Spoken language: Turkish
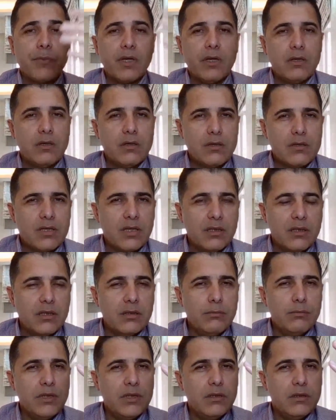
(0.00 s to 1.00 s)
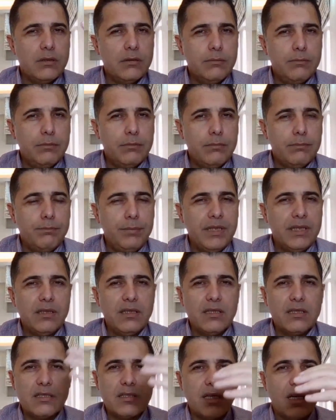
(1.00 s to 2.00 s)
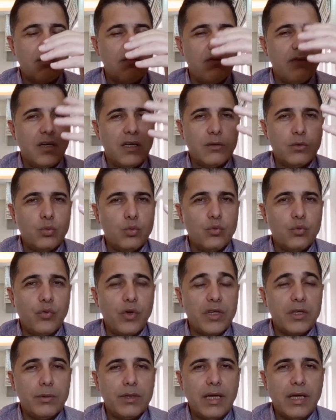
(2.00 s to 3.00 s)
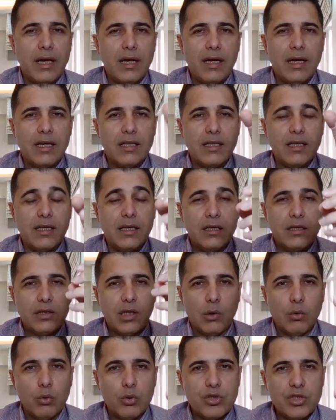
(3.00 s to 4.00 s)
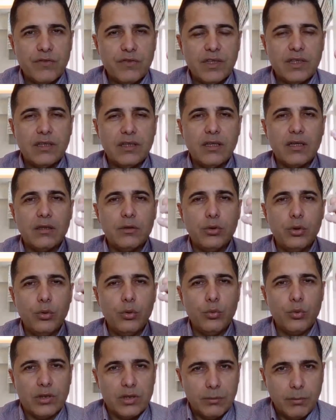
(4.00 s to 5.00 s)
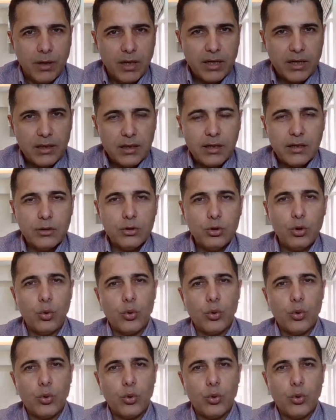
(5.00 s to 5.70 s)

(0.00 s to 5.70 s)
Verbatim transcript: Ee, sanırım e, Bitlis, Tatvan, Urfa gibi yerlerde tavuk çiftlikler alıyor, üretimhaneler alıyor.